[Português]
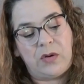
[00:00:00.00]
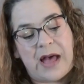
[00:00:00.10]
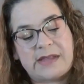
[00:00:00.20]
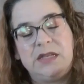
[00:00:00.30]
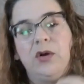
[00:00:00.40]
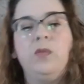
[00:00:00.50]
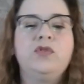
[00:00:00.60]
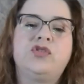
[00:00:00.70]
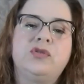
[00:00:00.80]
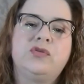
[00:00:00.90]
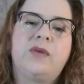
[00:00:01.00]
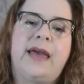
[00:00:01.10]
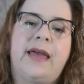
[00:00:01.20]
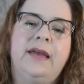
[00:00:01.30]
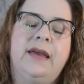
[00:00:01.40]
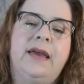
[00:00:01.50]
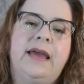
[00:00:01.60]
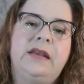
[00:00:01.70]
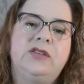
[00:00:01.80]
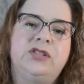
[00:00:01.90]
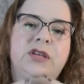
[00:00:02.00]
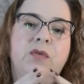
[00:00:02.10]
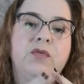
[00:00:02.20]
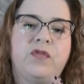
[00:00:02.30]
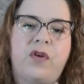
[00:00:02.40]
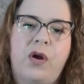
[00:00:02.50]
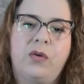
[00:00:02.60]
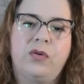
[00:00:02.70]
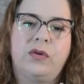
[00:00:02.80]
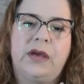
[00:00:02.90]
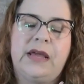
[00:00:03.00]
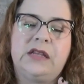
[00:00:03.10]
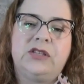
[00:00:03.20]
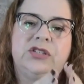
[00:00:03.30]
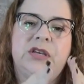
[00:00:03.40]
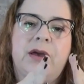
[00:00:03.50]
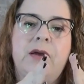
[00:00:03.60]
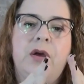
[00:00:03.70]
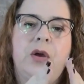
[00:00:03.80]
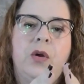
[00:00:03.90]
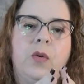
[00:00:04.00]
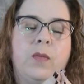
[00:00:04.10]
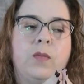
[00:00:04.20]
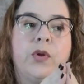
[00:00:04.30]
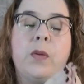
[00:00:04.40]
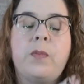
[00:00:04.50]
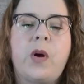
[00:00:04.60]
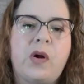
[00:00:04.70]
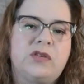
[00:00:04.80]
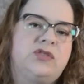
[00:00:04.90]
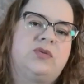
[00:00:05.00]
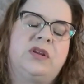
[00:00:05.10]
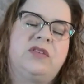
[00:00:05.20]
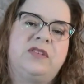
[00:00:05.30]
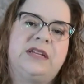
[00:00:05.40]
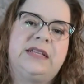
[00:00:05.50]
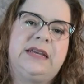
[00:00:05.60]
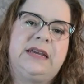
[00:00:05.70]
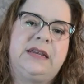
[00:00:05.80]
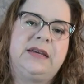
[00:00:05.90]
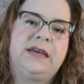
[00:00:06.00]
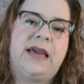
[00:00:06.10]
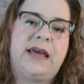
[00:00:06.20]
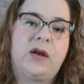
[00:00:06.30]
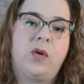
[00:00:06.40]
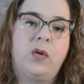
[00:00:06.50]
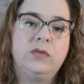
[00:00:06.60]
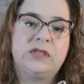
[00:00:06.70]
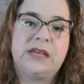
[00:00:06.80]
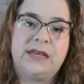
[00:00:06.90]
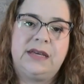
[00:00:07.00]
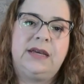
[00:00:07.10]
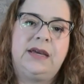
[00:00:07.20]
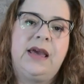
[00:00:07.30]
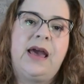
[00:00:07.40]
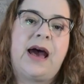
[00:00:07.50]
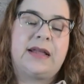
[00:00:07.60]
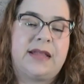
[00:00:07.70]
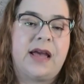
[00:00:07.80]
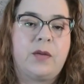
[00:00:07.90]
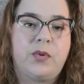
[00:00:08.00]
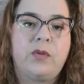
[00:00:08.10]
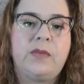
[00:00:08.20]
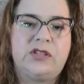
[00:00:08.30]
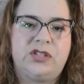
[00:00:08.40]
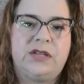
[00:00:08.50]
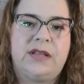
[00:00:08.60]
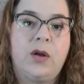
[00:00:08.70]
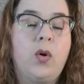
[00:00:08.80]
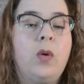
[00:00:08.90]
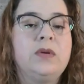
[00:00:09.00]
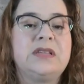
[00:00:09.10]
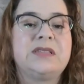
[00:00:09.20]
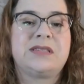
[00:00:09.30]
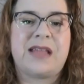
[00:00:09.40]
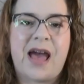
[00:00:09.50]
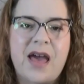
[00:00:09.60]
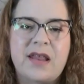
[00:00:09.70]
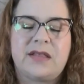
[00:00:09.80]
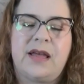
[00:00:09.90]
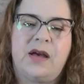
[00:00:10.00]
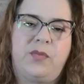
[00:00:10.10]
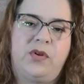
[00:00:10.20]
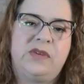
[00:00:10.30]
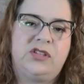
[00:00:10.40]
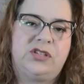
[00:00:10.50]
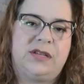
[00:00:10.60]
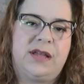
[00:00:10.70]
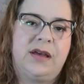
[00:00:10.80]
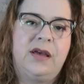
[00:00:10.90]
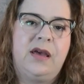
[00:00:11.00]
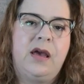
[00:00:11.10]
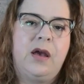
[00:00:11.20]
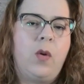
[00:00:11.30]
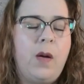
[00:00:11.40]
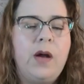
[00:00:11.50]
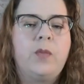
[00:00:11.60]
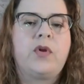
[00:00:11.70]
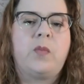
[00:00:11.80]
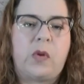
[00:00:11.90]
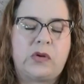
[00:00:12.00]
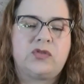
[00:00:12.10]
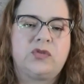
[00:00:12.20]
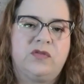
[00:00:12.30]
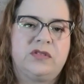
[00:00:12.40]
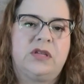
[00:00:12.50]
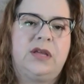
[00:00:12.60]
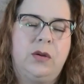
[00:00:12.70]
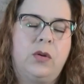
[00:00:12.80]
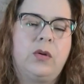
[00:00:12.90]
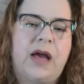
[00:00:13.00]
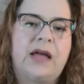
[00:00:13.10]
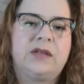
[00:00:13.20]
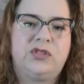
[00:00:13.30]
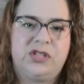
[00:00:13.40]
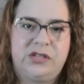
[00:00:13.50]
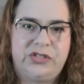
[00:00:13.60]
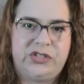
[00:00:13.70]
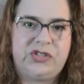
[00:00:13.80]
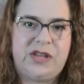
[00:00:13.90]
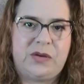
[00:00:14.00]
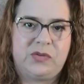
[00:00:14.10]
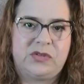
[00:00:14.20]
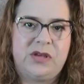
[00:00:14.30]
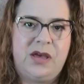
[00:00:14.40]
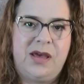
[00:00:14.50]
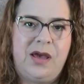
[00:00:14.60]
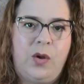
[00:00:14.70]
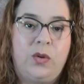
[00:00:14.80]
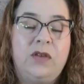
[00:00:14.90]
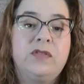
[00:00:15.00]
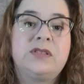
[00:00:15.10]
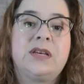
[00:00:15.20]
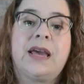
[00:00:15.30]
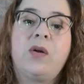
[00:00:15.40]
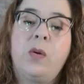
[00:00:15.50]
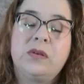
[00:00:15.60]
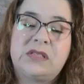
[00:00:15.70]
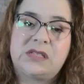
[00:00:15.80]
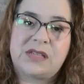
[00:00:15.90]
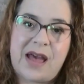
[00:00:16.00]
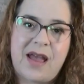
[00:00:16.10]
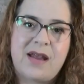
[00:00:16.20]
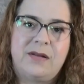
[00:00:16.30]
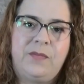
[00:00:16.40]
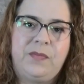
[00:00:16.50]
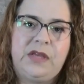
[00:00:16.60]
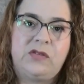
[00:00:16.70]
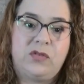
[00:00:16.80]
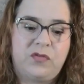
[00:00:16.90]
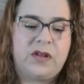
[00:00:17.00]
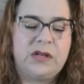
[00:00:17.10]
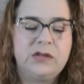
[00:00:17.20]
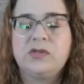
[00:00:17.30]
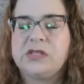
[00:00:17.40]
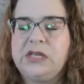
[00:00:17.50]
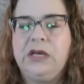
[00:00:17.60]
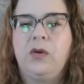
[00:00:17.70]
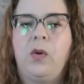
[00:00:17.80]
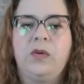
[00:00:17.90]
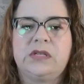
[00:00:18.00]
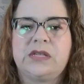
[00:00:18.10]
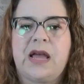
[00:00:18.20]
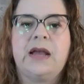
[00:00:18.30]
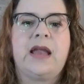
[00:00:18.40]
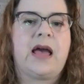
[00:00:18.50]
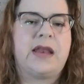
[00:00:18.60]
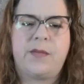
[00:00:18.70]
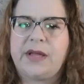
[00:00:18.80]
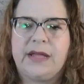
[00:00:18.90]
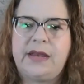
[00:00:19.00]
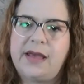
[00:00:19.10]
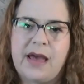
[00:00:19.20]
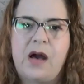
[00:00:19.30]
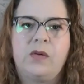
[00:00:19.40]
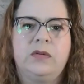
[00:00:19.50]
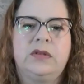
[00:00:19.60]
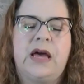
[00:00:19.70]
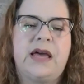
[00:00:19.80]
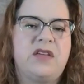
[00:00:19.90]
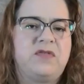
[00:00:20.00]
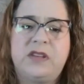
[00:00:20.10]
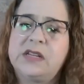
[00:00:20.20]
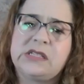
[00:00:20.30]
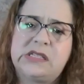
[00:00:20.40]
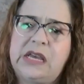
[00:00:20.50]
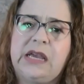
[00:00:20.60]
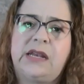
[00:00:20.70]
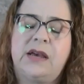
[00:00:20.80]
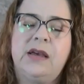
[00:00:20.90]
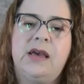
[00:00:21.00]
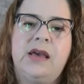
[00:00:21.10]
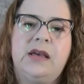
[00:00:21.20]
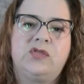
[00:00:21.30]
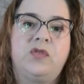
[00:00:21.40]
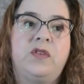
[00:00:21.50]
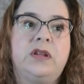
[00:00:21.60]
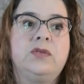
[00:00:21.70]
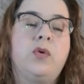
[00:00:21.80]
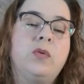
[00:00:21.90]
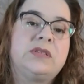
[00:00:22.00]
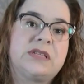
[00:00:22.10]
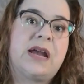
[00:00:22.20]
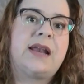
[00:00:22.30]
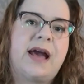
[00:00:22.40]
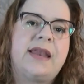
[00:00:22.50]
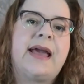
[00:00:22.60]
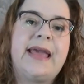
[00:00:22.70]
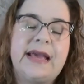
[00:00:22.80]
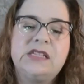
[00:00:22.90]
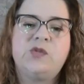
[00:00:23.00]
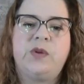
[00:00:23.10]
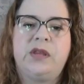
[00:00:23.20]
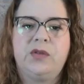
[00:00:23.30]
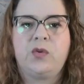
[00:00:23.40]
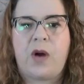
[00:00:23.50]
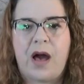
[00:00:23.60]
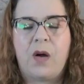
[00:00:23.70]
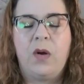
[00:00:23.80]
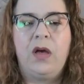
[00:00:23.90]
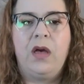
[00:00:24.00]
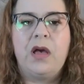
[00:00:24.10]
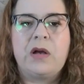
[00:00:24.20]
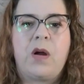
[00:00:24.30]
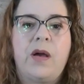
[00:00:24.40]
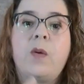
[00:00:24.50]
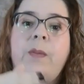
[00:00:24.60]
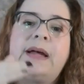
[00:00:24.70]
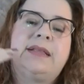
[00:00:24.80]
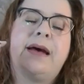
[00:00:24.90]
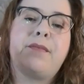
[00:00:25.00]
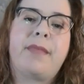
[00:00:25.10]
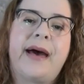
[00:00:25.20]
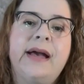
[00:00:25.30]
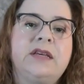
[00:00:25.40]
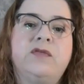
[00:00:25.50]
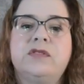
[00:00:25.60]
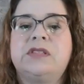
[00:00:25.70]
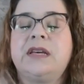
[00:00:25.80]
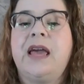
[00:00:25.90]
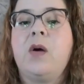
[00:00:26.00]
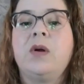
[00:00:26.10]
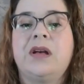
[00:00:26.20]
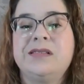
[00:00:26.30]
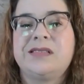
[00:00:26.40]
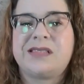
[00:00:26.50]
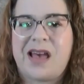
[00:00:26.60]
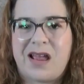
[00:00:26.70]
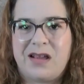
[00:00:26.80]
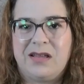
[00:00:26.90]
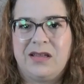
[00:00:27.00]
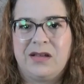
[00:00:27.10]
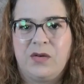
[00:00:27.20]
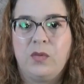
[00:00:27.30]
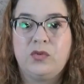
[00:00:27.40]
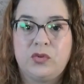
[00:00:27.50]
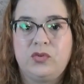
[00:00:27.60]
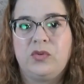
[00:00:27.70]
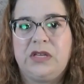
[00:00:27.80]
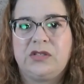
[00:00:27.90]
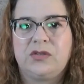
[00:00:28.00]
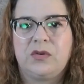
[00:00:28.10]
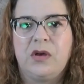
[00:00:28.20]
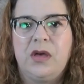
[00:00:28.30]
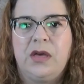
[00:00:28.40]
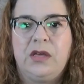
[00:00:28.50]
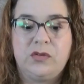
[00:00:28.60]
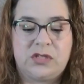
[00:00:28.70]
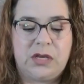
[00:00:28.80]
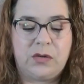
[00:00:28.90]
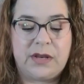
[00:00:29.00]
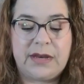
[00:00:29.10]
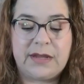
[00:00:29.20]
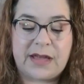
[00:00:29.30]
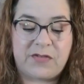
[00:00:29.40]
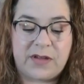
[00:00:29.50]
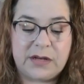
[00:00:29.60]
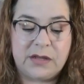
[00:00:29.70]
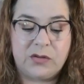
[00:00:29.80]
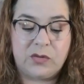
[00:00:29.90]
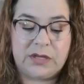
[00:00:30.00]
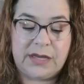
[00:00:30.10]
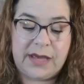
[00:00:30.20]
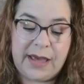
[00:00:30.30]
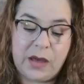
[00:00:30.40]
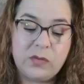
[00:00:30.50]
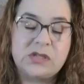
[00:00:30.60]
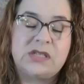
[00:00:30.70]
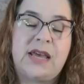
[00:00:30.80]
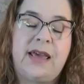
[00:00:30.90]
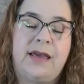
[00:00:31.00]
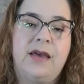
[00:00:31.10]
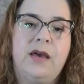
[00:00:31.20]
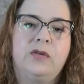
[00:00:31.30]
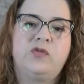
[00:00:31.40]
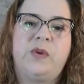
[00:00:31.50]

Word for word: assim como Josué, ele tinha um foco, ele tinha um propósito na vida dele, que era conseguir a terra prometida, conquistar a terra prometida. Qual é o propósito que você tem colocado diante de Deus? O que você quer conquistar? Estou falando sim conquistar na área material, na área financeira, estou falando conquistar na área espiritual. Qual é o patamar que você quer alcançar com tudo isso. E o Senhor ele está falando que eu sei os